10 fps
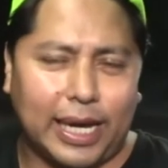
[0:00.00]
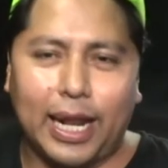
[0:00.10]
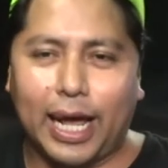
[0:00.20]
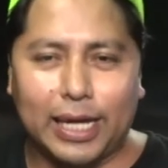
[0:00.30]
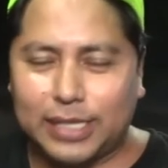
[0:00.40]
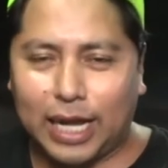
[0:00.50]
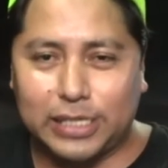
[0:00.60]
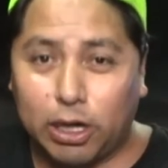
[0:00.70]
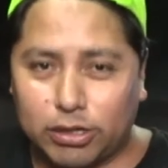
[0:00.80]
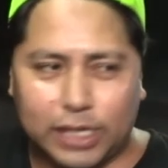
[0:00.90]
si quieren quedar hasta
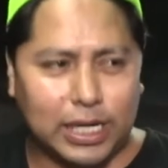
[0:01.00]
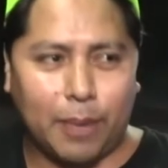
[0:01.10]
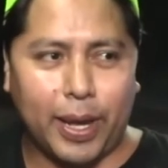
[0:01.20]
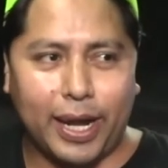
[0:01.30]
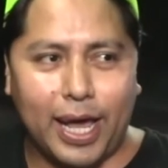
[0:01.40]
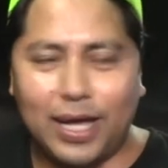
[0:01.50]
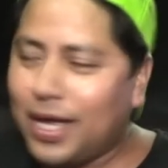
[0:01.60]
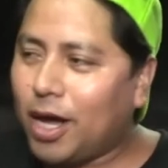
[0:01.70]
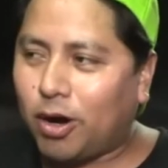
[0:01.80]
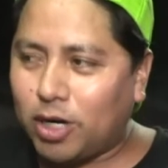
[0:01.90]
las 5 o 6 de la mañana,
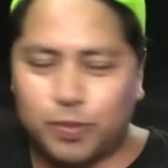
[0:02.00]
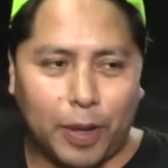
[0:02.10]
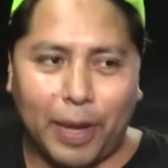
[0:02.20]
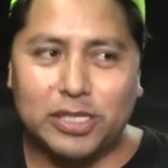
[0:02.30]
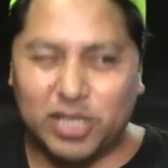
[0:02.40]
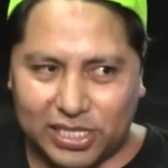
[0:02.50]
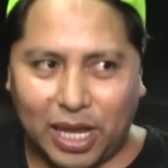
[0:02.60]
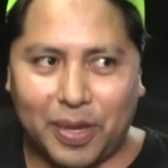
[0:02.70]
con los primazos está